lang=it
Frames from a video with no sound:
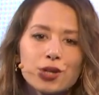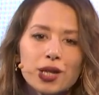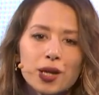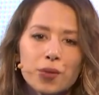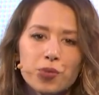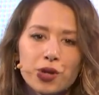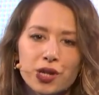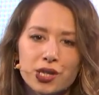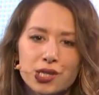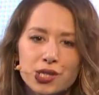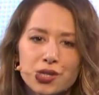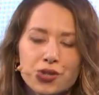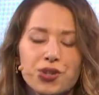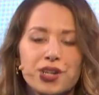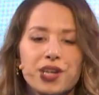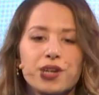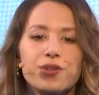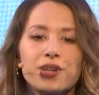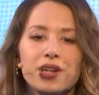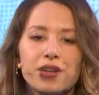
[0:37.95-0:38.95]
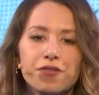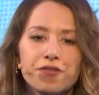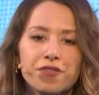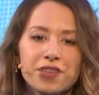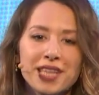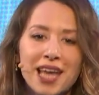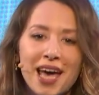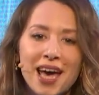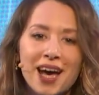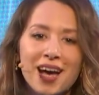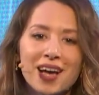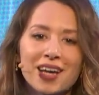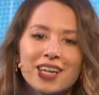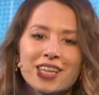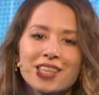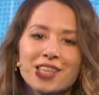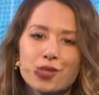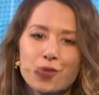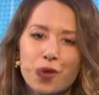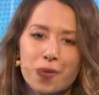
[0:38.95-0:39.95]
collaborazione con Affidea
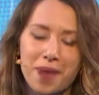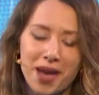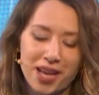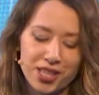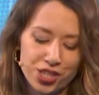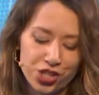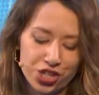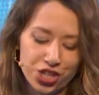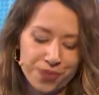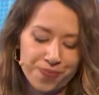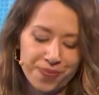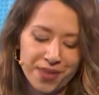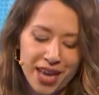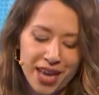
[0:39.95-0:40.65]
ed i suoi medici.